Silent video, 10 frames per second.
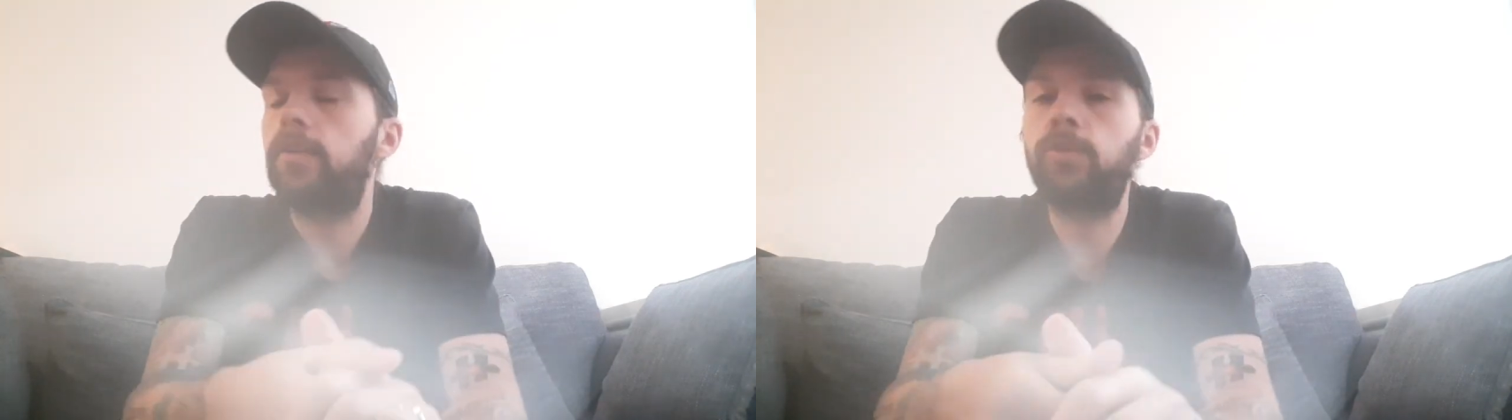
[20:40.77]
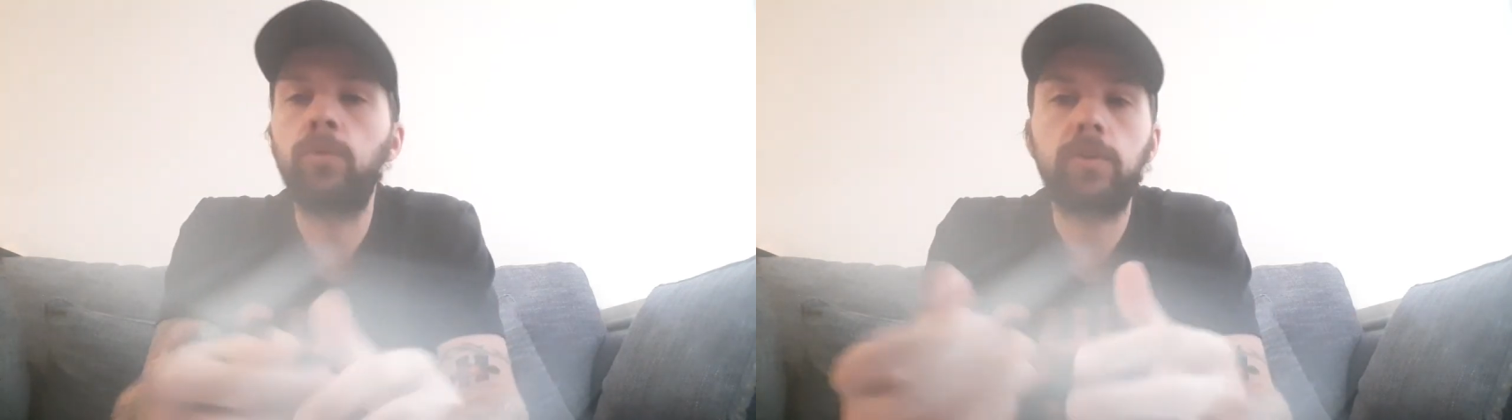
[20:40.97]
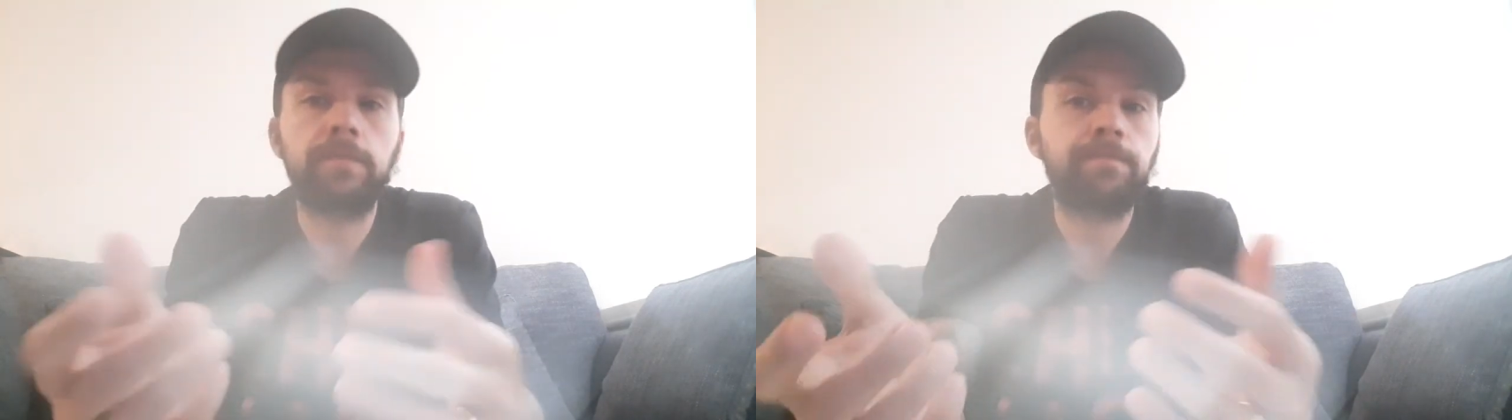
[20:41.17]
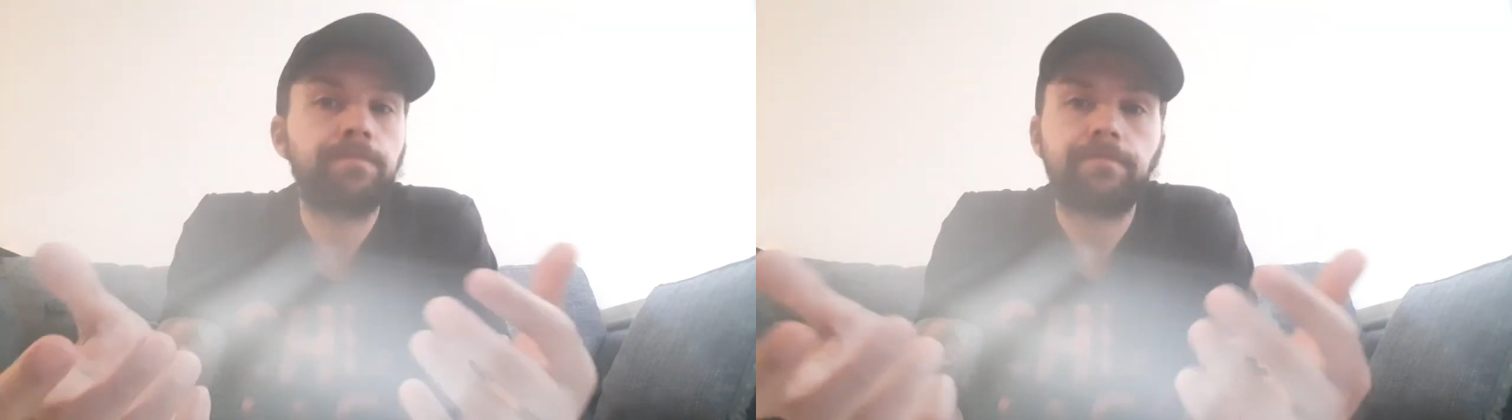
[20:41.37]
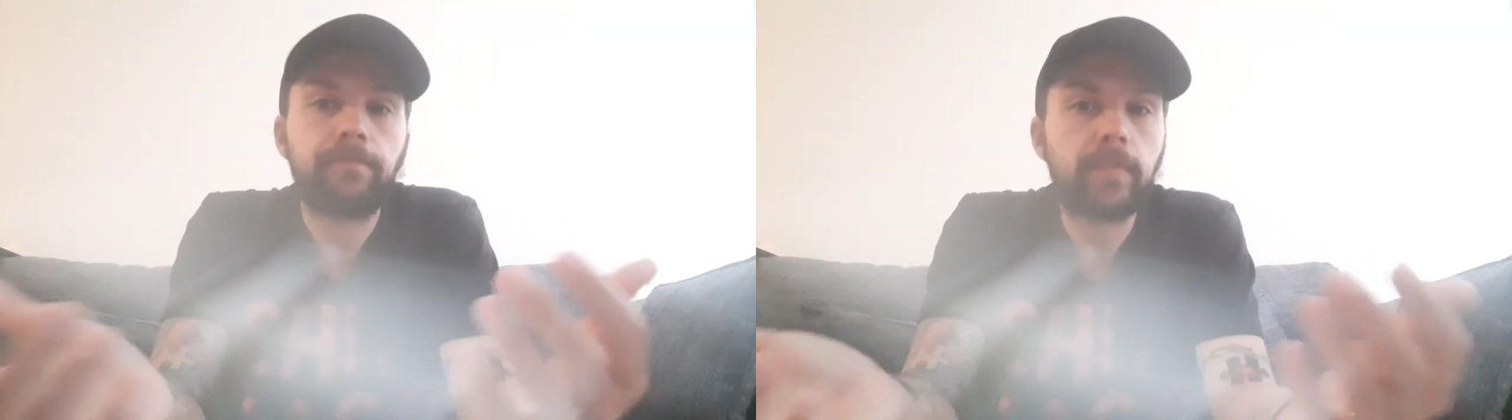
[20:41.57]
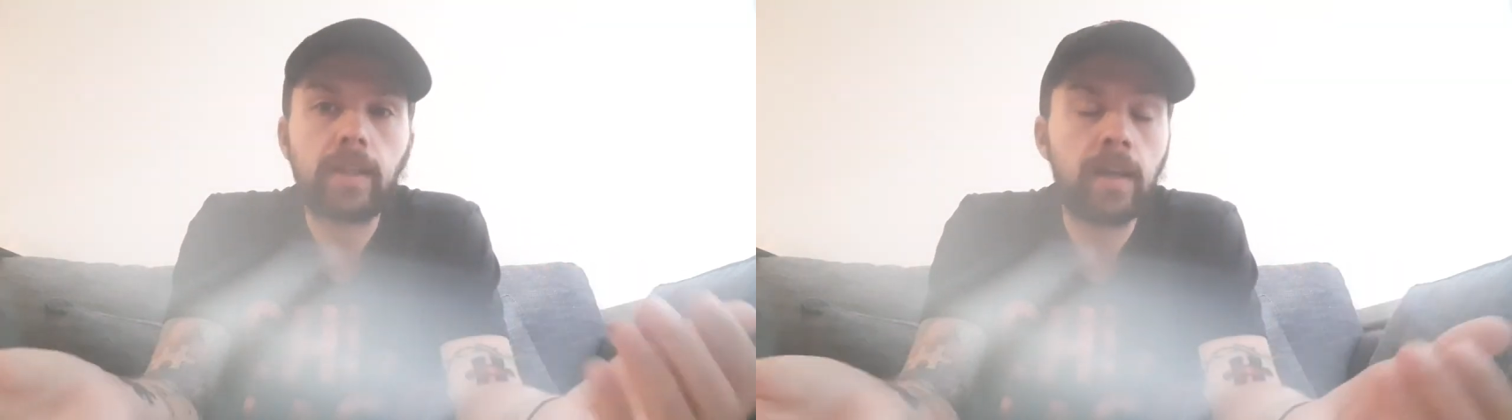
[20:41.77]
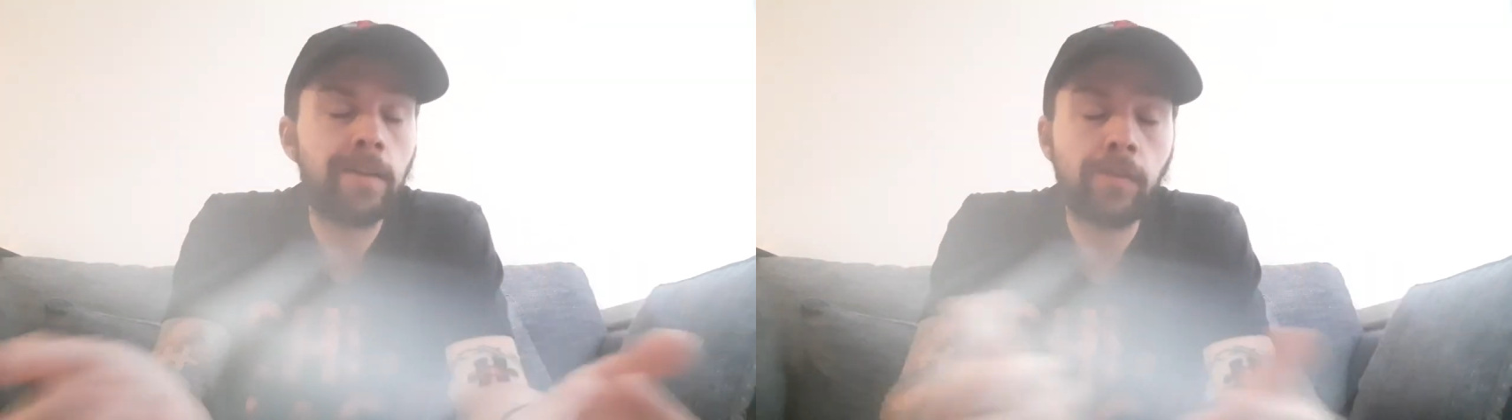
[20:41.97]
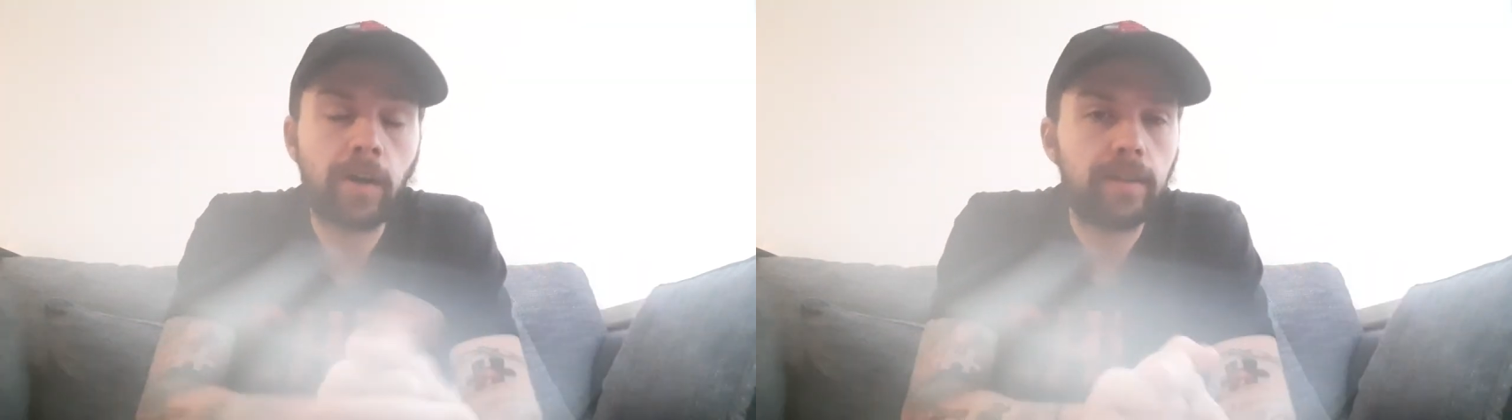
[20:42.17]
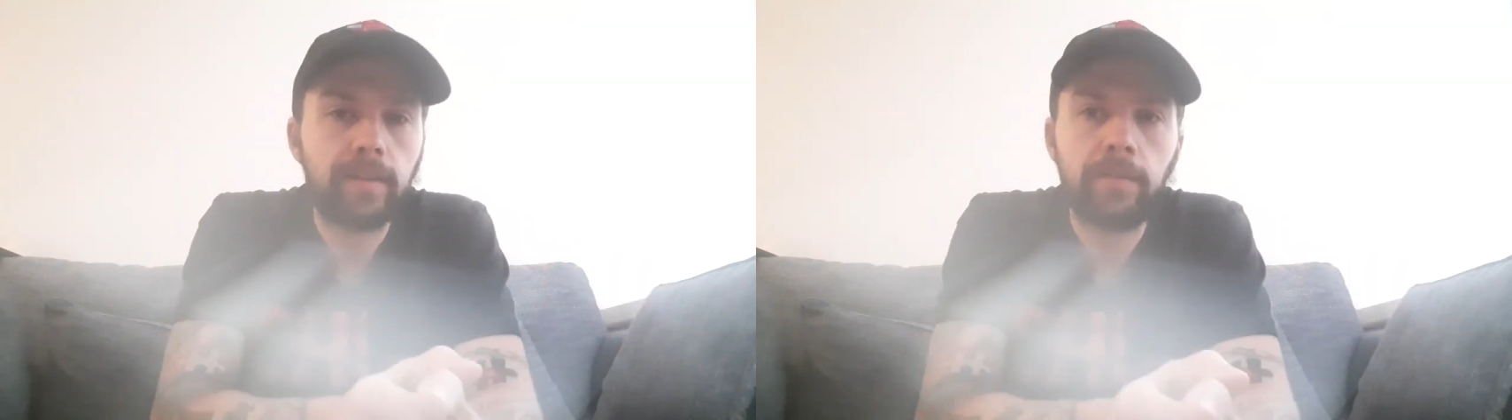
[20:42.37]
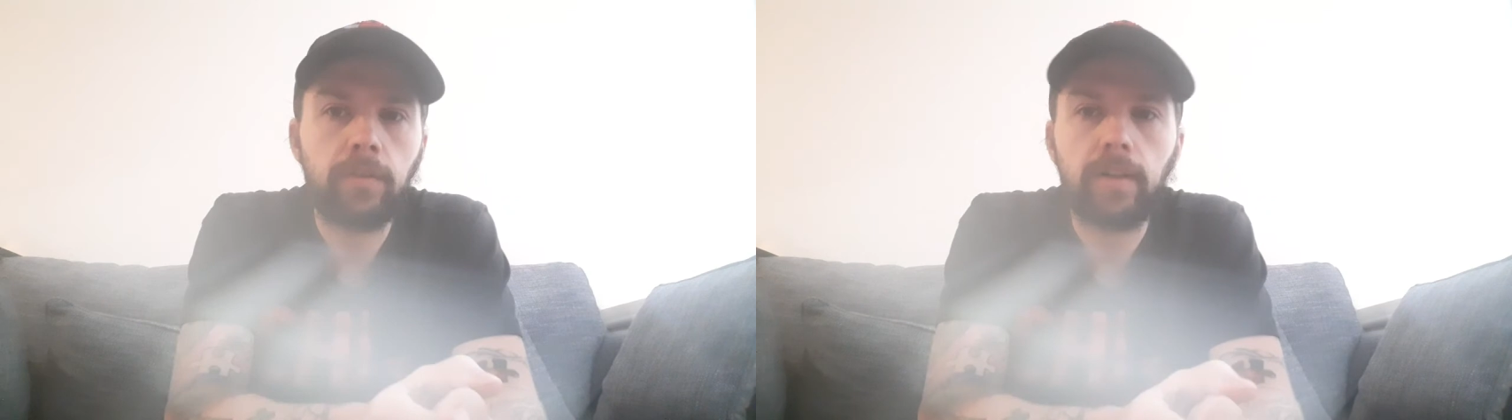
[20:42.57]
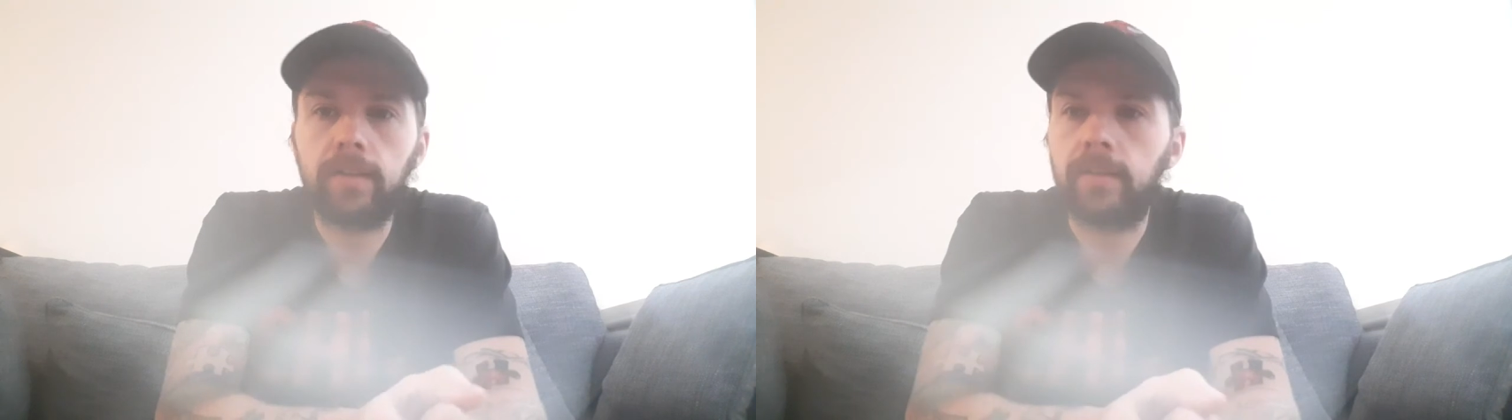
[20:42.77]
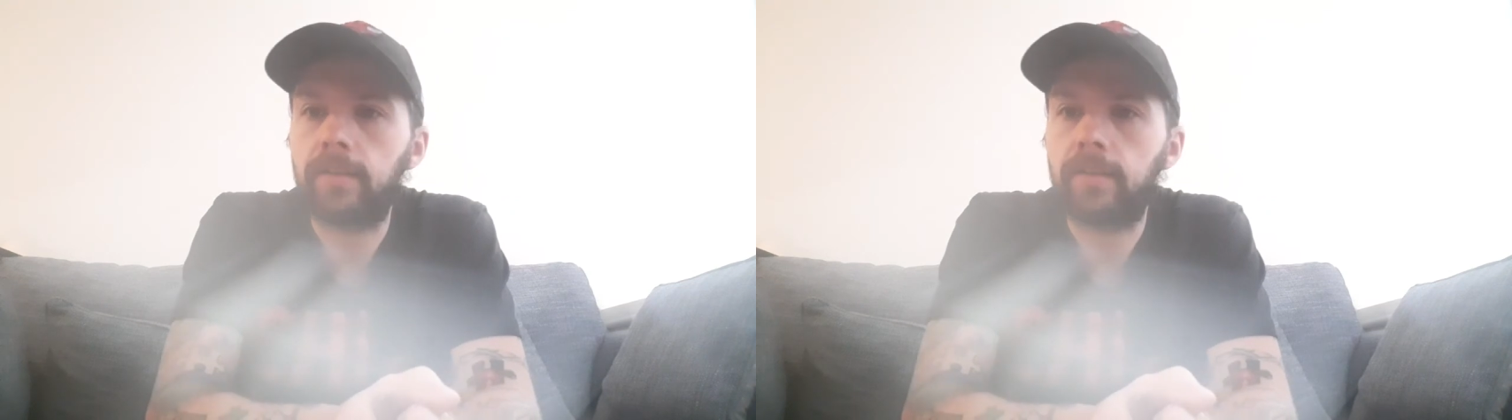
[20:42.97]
Donc, à voir, à voir.